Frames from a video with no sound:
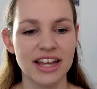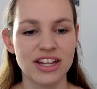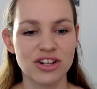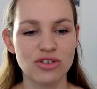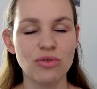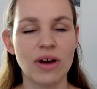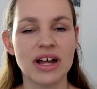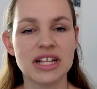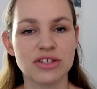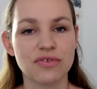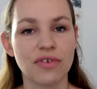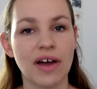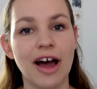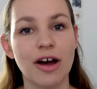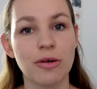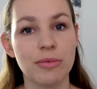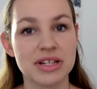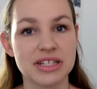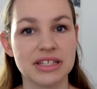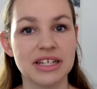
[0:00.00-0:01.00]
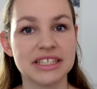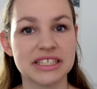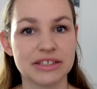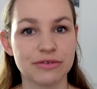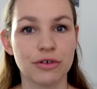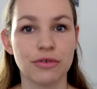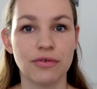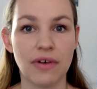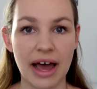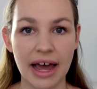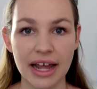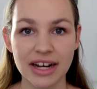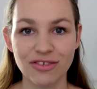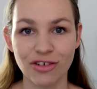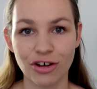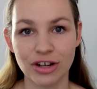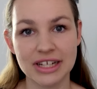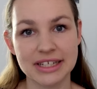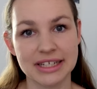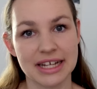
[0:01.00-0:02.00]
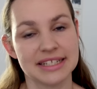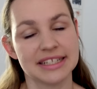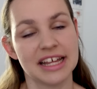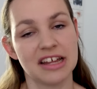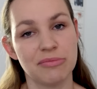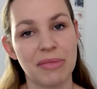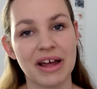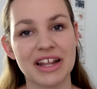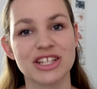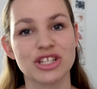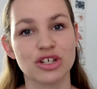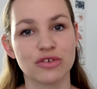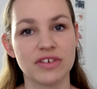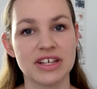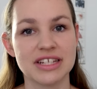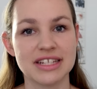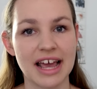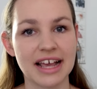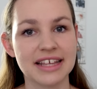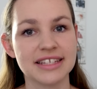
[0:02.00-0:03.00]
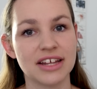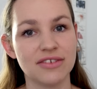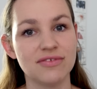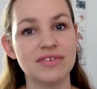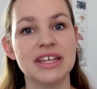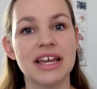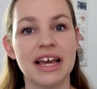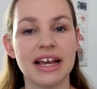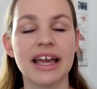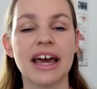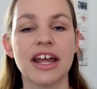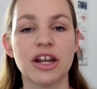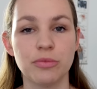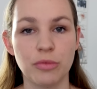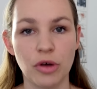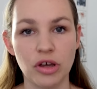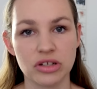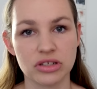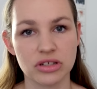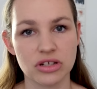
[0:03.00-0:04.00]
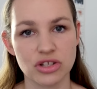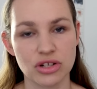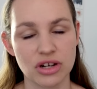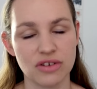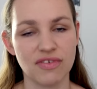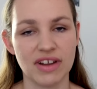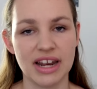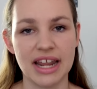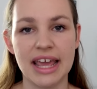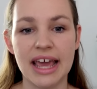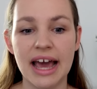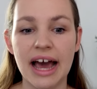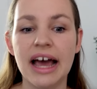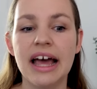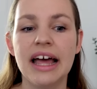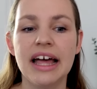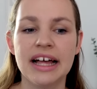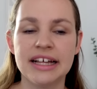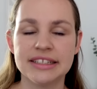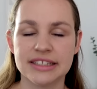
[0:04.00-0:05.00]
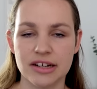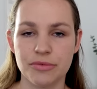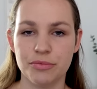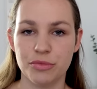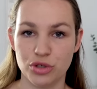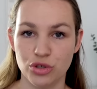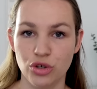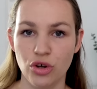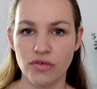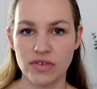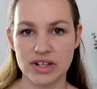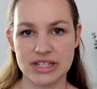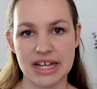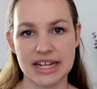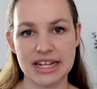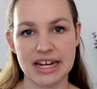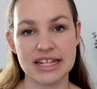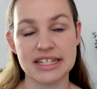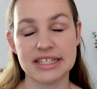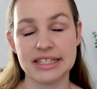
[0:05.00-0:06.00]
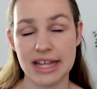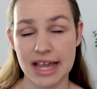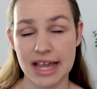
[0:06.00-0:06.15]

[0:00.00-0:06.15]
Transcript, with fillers: du als Frau bist nicht dafür verantwortlich, dass dein Mann so viel Sex hat, wie er gerne möchte, sondern wenn er dann ein Bedürfnis hat, dann ist